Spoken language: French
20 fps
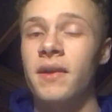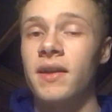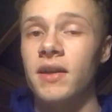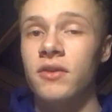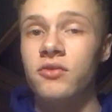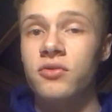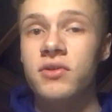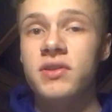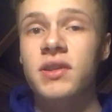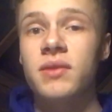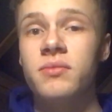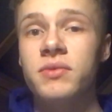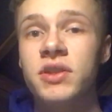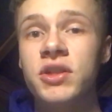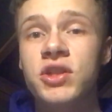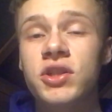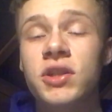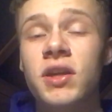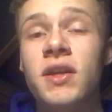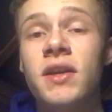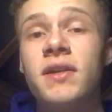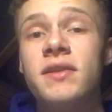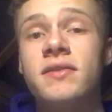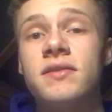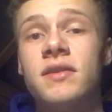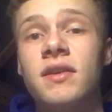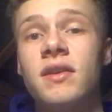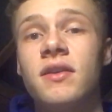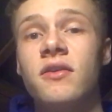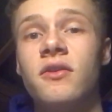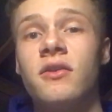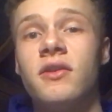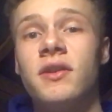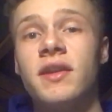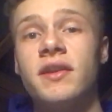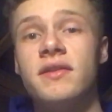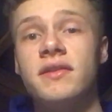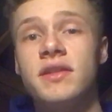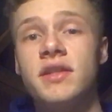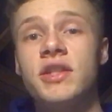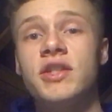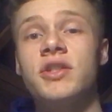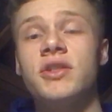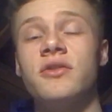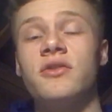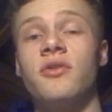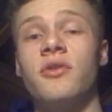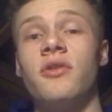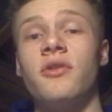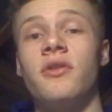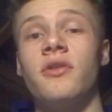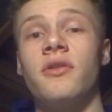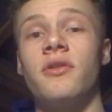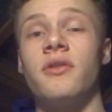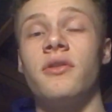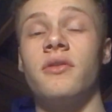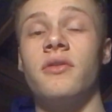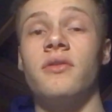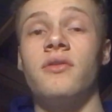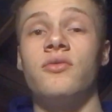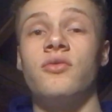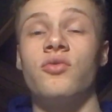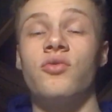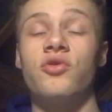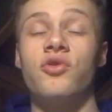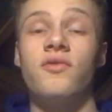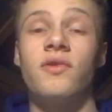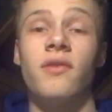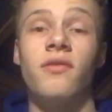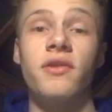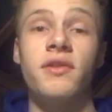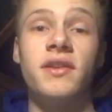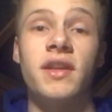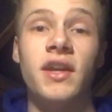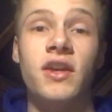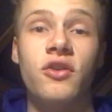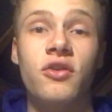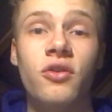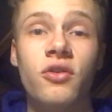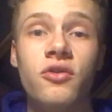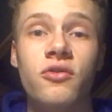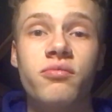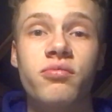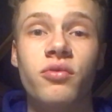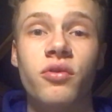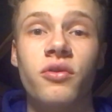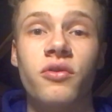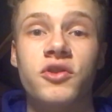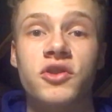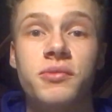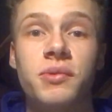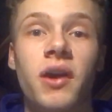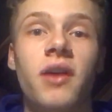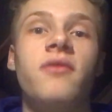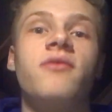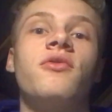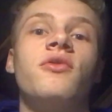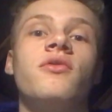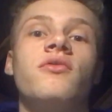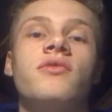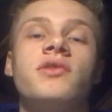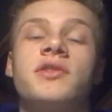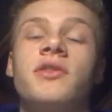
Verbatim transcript: Et la deuxième niche, c'est les niches de, donc, où tu vas vendre des coques pour smartphone.